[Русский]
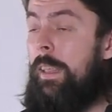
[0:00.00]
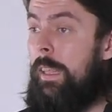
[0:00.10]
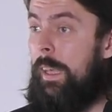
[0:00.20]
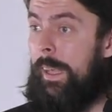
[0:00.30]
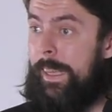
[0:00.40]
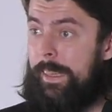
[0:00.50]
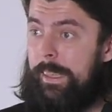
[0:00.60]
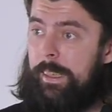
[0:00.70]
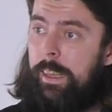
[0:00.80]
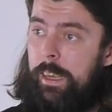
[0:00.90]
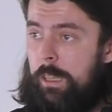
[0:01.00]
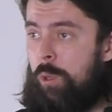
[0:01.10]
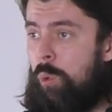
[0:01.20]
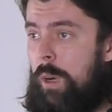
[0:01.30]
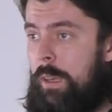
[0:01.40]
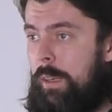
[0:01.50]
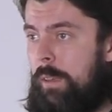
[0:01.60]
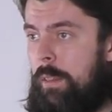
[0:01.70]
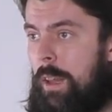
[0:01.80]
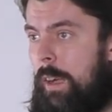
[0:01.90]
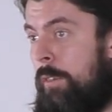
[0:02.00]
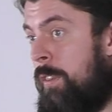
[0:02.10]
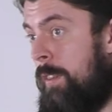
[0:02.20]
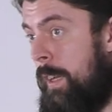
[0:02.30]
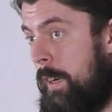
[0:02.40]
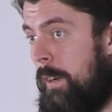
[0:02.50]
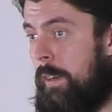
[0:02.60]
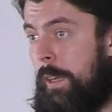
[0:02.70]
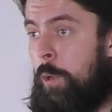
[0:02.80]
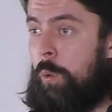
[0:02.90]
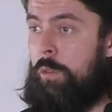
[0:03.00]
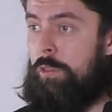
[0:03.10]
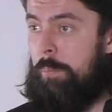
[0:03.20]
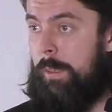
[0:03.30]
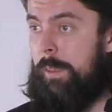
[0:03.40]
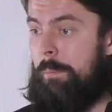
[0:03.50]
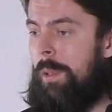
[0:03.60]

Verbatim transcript: И это крайне актуально для всех регионов мира.